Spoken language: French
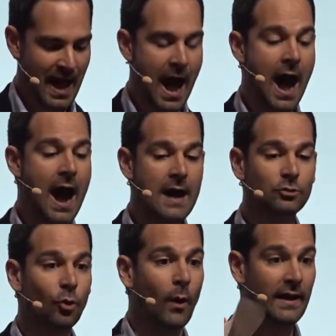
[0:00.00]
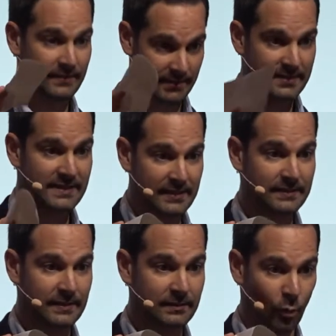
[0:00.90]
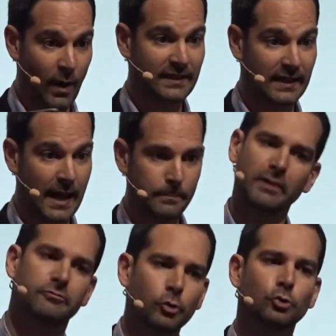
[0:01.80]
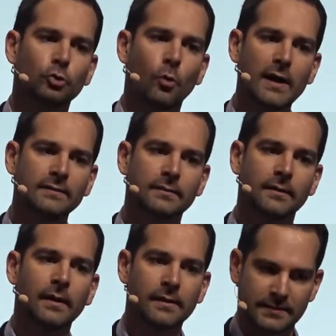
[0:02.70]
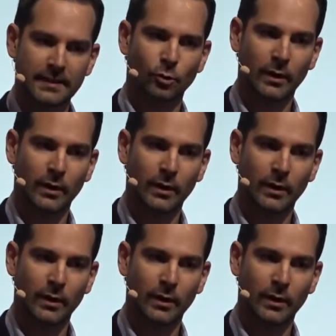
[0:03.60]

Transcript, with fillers: À droite, cette droite-là, pas votre droite cette